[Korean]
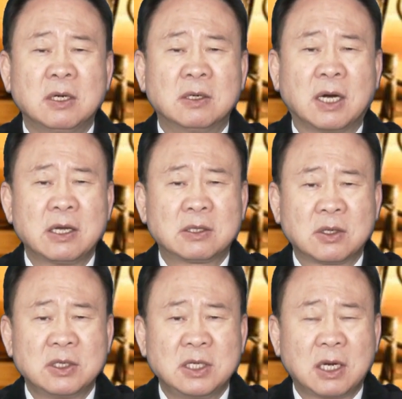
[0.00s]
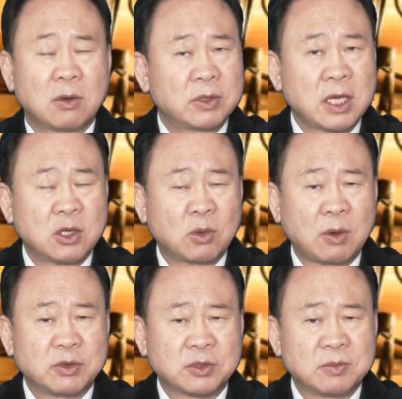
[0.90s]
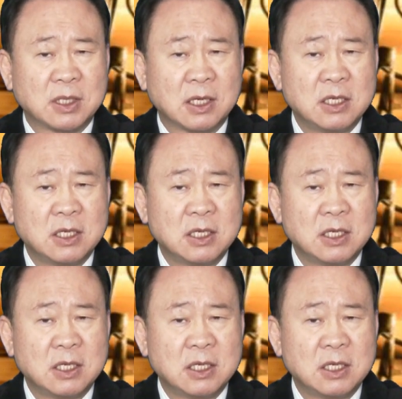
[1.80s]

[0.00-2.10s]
어, 하였더니라고 이렇게 기록하고 있습니다.